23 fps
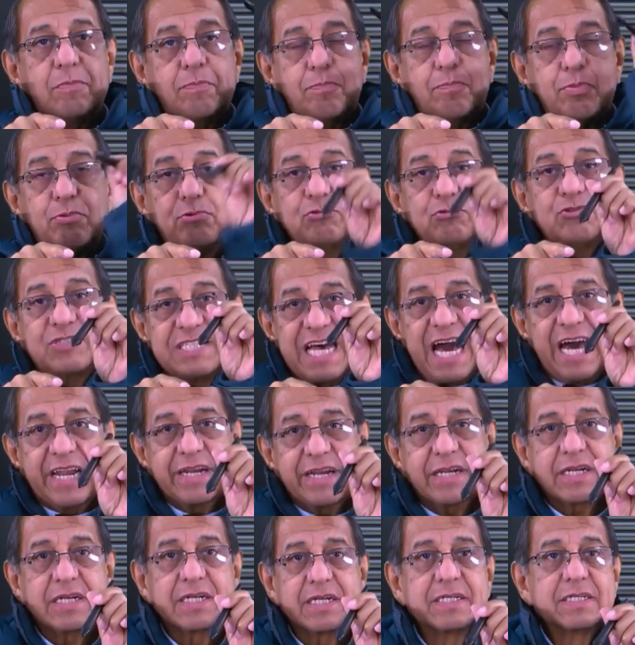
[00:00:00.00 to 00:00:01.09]

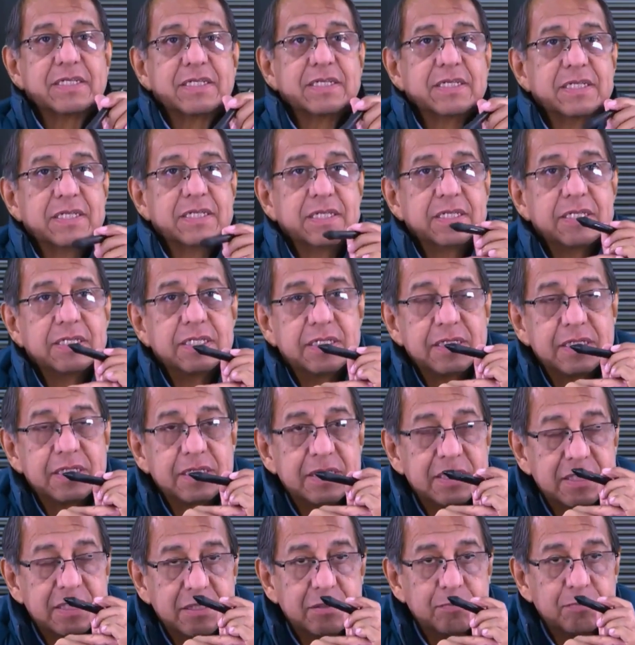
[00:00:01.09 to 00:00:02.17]
Punzar,
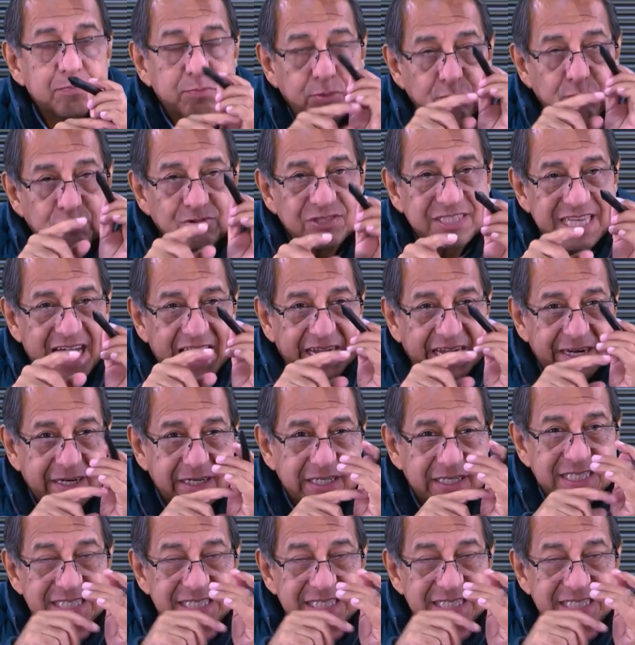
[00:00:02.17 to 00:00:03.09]
punzar